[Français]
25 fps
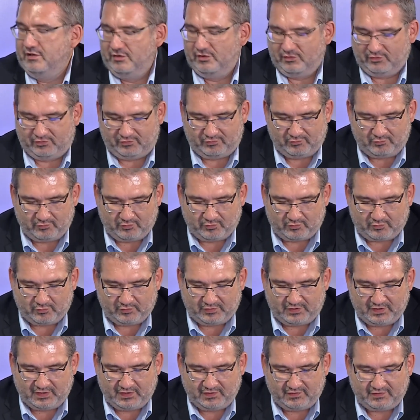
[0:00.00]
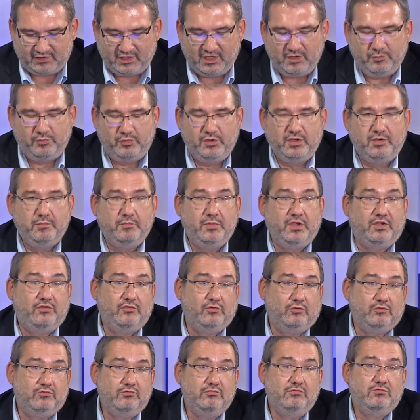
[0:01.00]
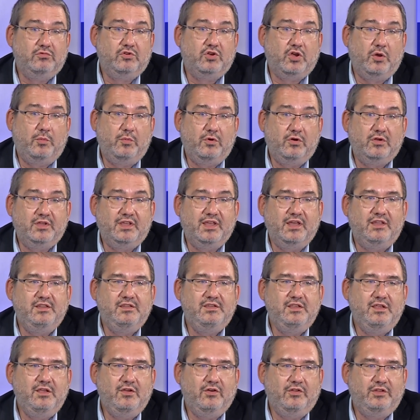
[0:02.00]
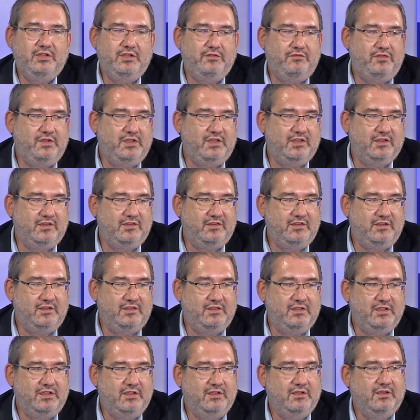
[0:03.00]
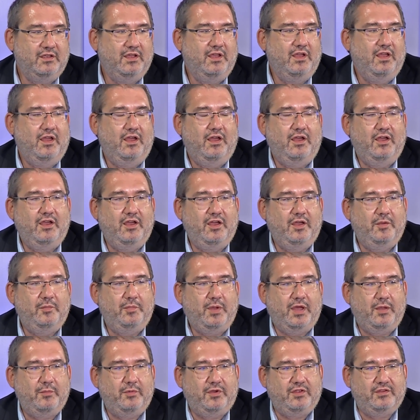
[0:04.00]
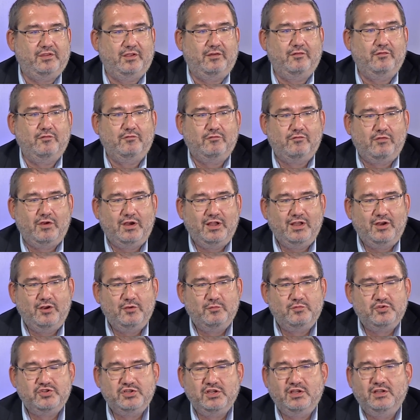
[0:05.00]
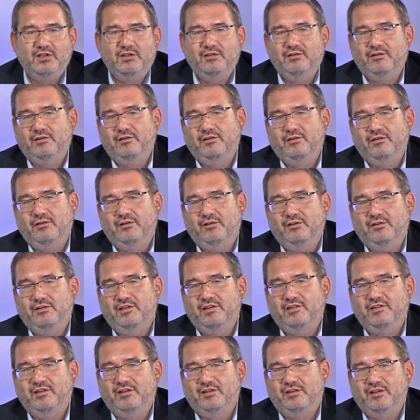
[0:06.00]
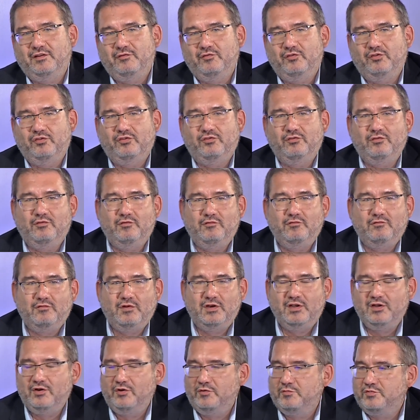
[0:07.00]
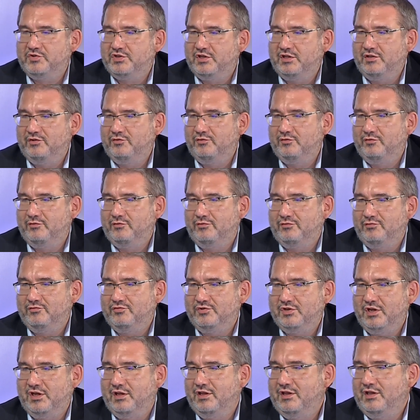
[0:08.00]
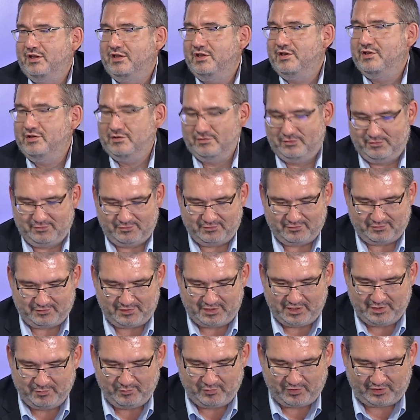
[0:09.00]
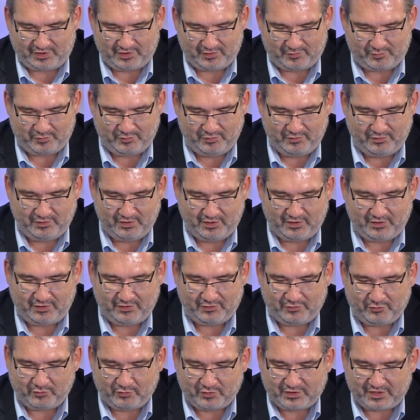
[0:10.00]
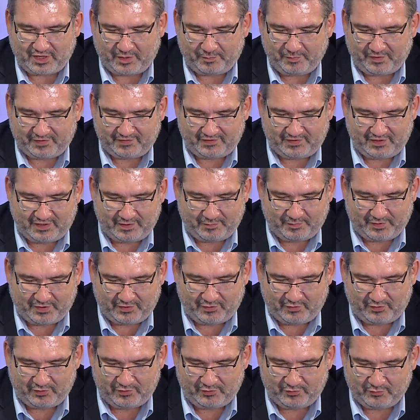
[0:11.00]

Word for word: dans son contexte, et puis ben, surtout comment gagner en efficacité euh, par rapport à ça. Voilà l'objet euh, des interventions, voilà l'objet du sujet, et euh, il ne me reste plus donc qu'à passer la parole